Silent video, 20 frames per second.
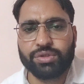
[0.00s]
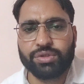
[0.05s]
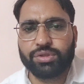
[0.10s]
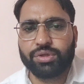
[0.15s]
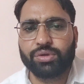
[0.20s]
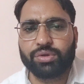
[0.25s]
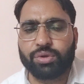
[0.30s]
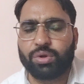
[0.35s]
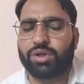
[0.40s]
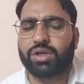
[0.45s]

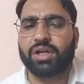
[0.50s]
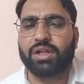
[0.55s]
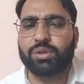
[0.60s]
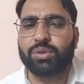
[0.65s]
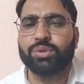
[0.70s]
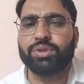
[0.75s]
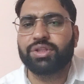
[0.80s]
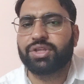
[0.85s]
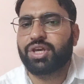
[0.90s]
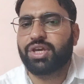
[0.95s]
जो टोटल
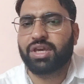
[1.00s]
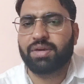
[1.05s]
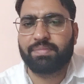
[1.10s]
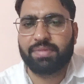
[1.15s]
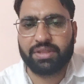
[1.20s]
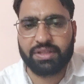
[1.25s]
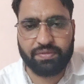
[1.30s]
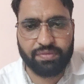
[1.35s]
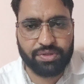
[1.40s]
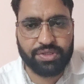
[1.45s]
दूध की
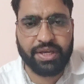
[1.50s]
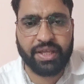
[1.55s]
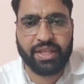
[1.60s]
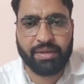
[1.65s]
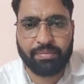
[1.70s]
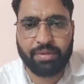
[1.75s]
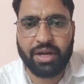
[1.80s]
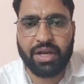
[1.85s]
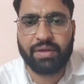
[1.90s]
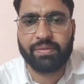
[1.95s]
कीमत है वो
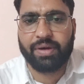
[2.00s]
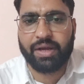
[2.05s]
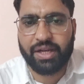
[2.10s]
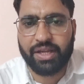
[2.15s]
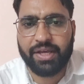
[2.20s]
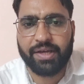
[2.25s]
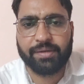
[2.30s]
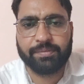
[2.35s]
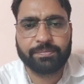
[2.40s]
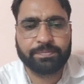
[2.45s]
ज़्यादा मिलने
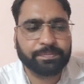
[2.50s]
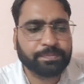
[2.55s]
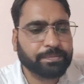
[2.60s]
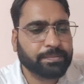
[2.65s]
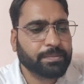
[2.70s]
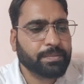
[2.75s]
वाली है